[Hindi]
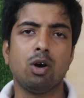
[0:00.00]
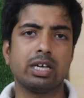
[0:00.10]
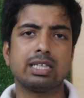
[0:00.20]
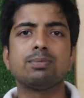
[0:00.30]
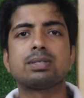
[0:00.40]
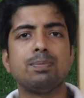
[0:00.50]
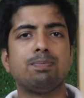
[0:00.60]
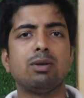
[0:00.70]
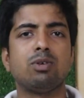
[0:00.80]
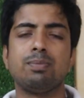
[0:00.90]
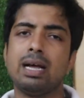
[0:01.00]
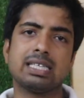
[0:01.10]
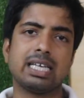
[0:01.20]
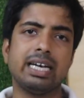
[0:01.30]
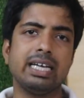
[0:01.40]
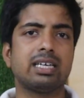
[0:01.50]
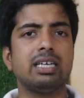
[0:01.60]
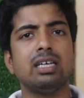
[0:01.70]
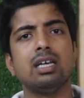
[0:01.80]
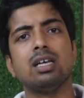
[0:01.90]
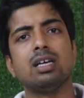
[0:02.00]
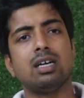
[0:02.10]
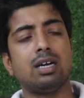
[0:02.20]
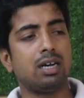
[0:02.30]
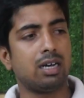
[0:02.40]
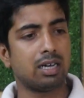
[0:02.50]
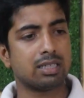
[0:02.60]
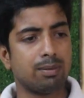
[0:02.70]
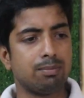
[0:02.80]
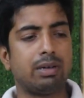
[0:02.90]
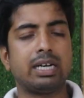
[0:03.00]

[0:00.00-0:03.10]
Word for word: और एकदम सिंपल वे में ऐसा नहीं कि एकदम